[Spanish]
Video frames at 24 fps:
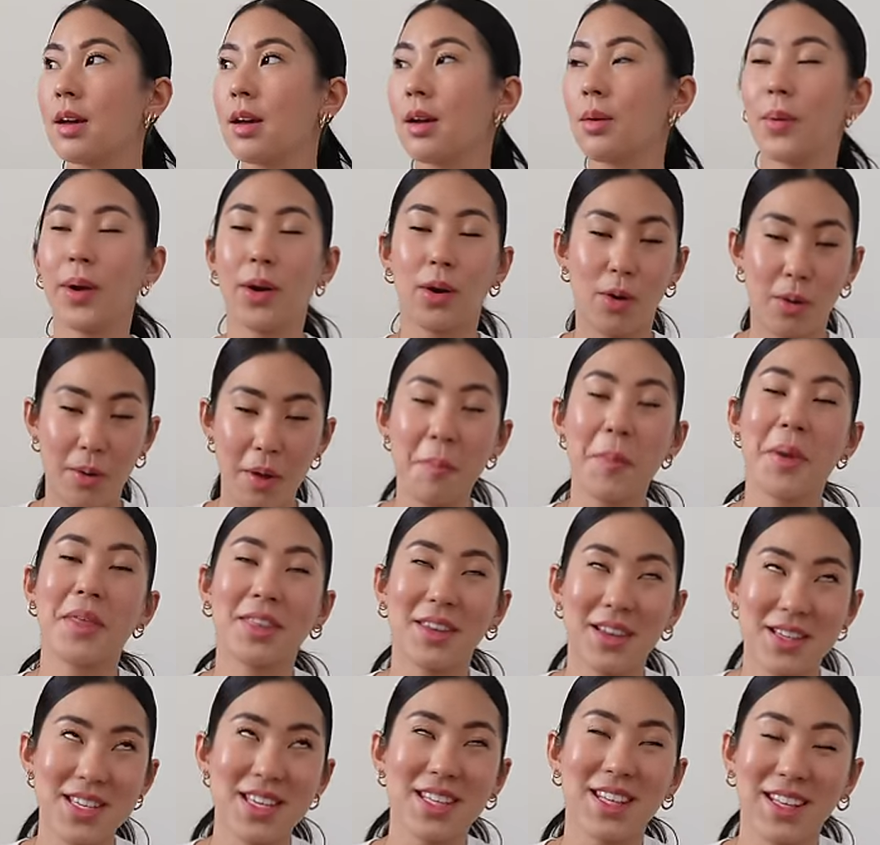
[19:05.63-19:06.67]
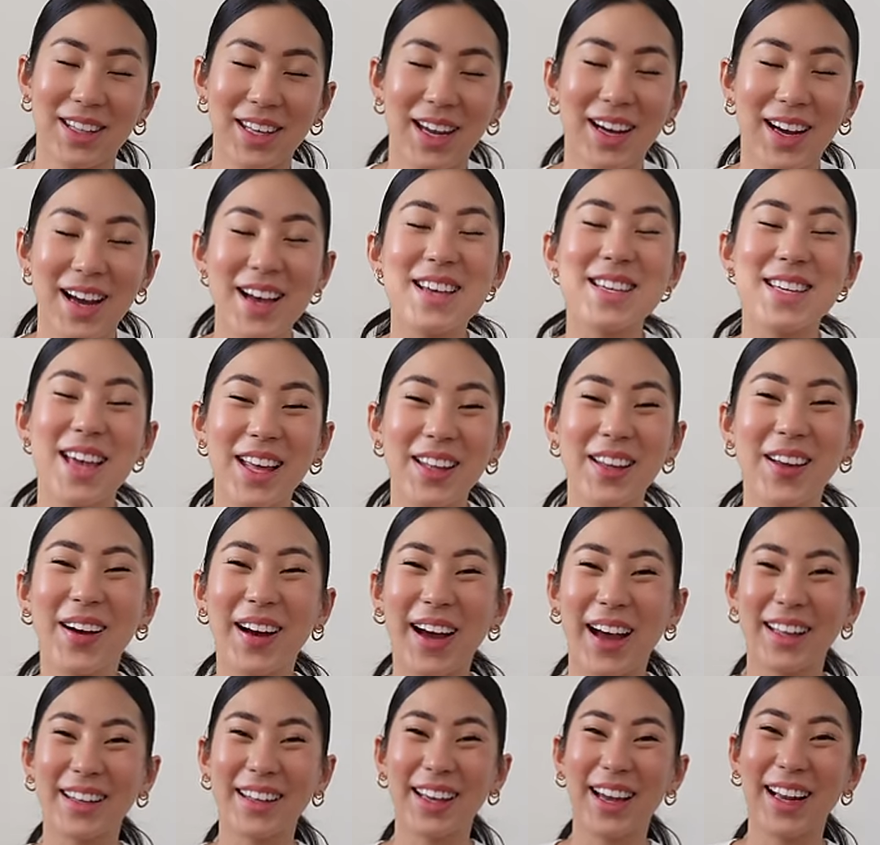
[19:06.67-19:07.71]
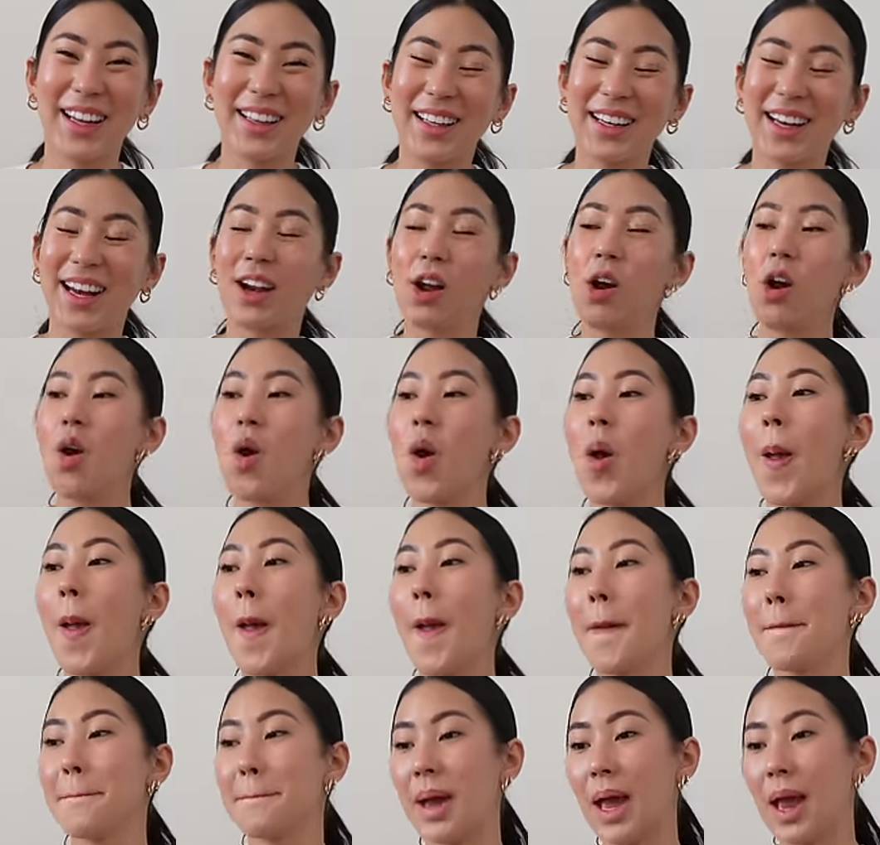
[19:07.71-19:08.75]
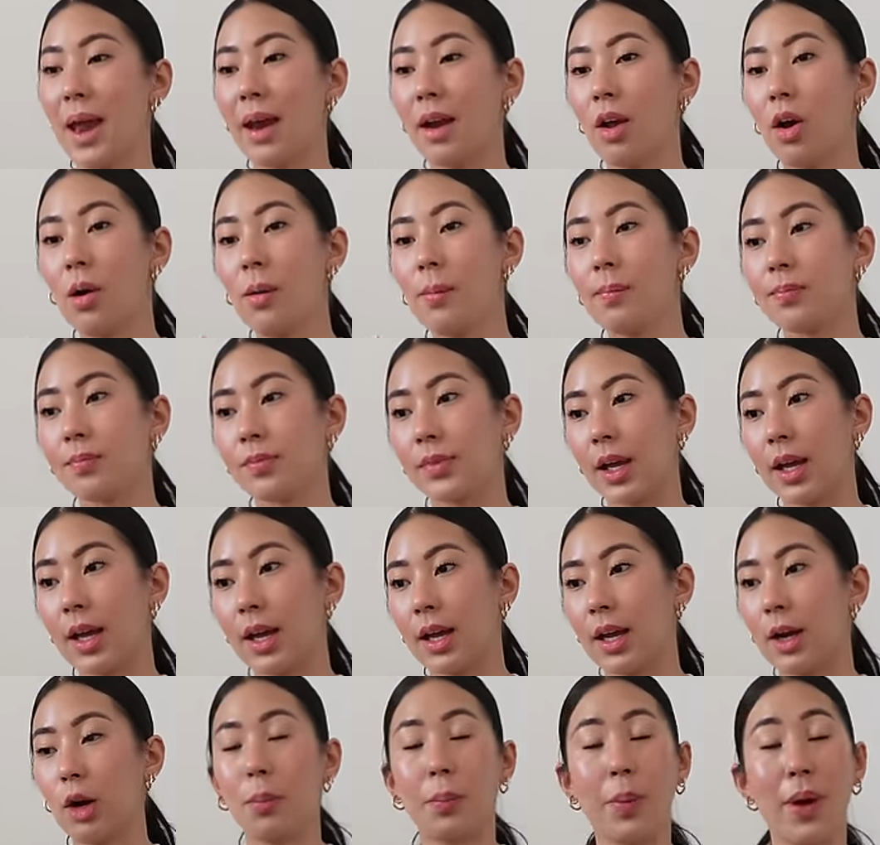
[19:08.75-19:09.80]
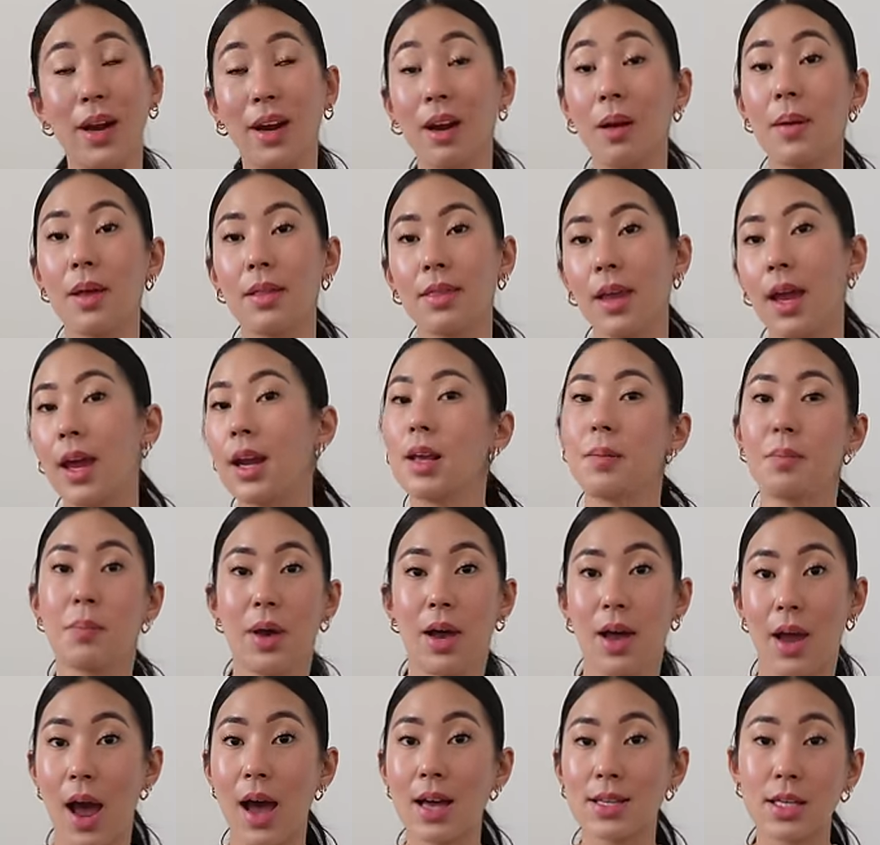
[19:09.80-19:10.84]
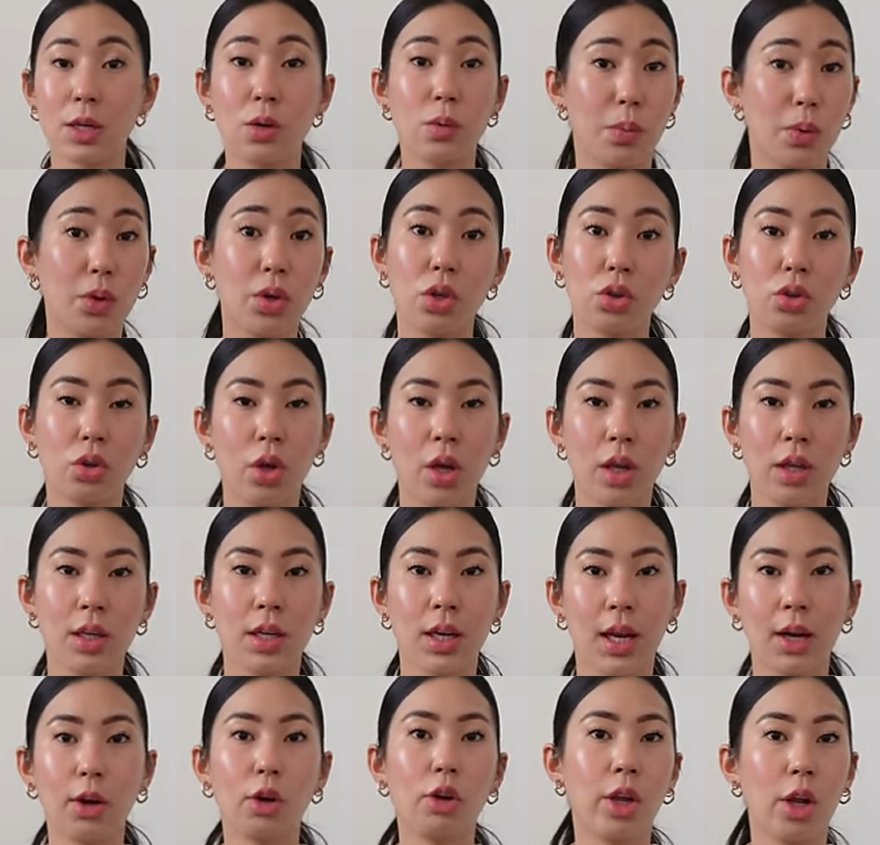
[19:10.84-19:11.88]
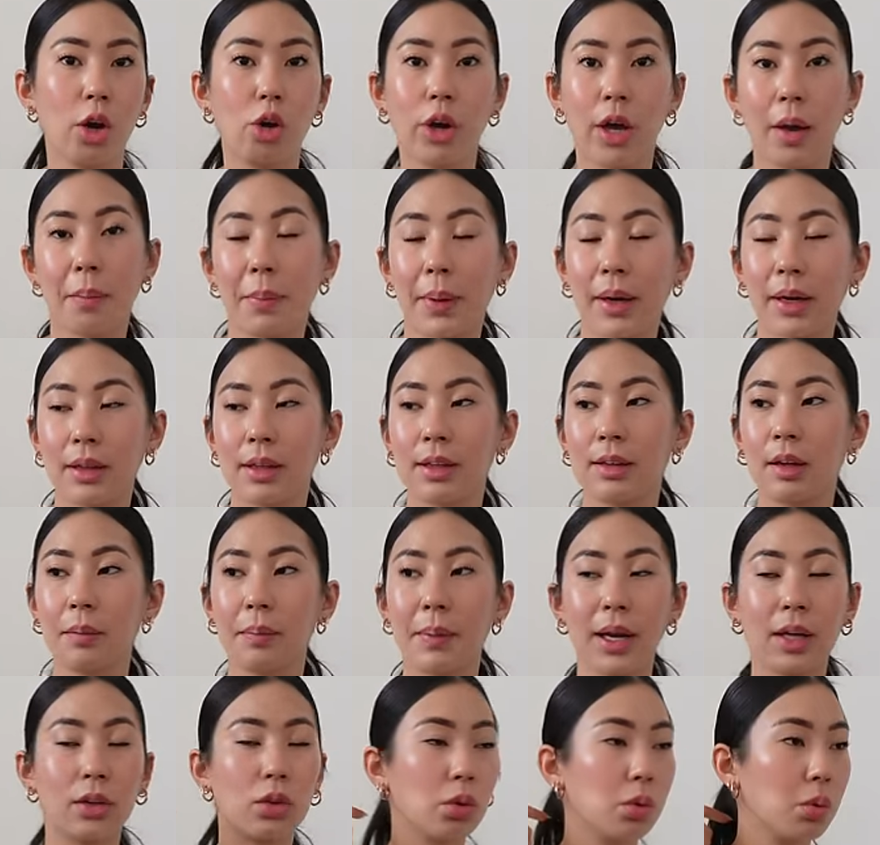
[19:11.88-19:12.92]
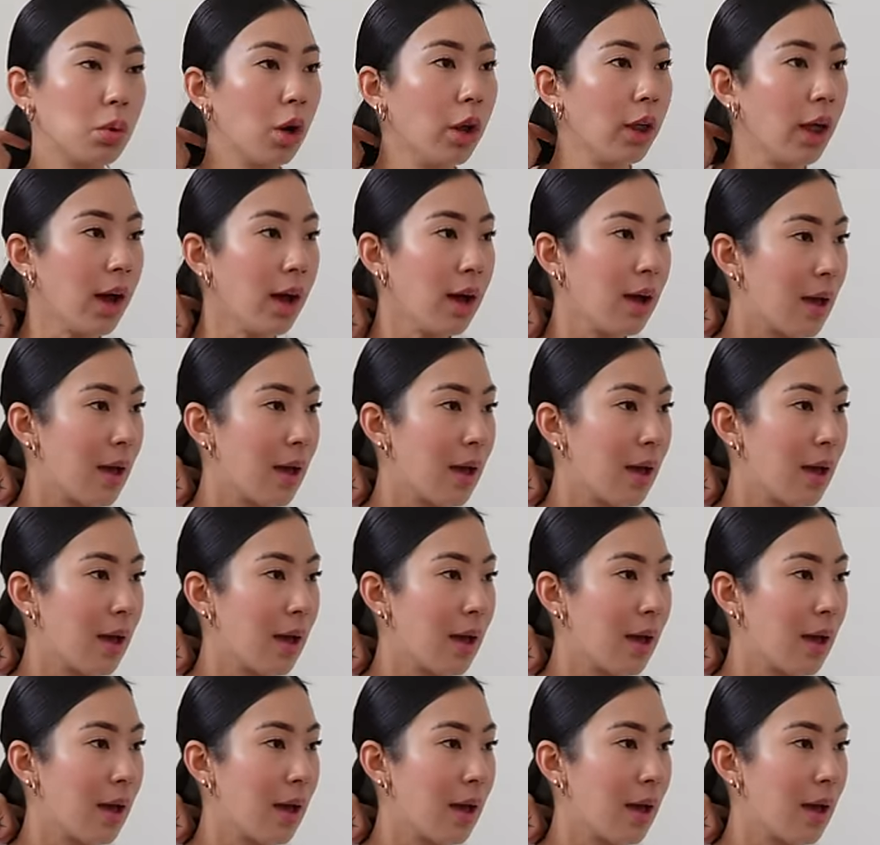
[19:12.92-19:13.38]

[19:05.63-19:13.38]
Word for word: Bueno, obviamente, si te estás gastando, gastas el dinero, pero eh, lo puedes revender y pues hacer un poquito de dinero de lo que perdiste para tu boda.